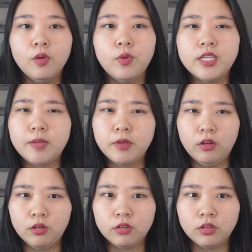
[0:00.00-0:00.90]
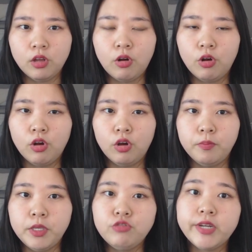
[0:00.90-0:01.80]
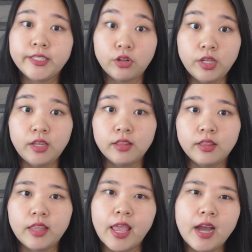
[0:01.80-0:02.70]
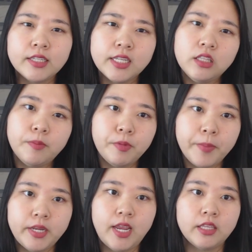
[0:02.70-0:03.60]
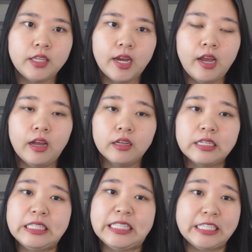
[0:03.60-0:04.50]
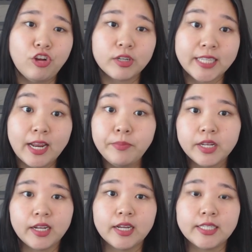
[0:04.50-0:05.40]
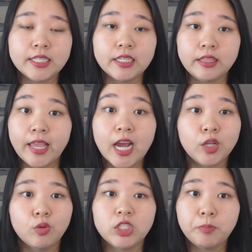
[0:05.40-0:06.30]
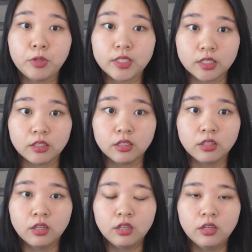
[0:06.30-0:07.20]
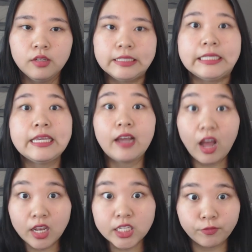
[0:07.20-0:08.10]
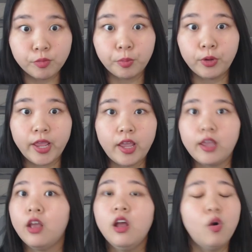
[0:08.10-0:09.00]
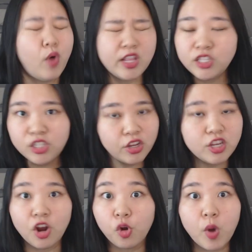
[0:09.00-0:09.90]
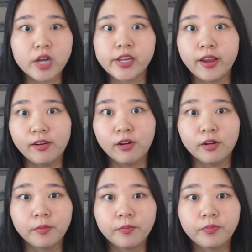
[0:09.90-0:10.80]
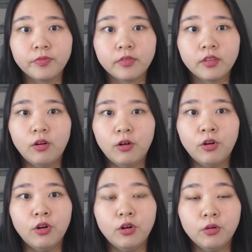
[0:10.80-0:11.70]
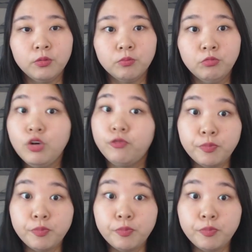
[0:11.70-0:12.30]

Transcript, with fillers: 왜냐면 어, 미국에서는 대학생들뿐만이 아니라 그 지역 사람들까지 대학교 스포츠, 특히 칼리지 풋볼에 완전히 열광을 해요. 어, 물론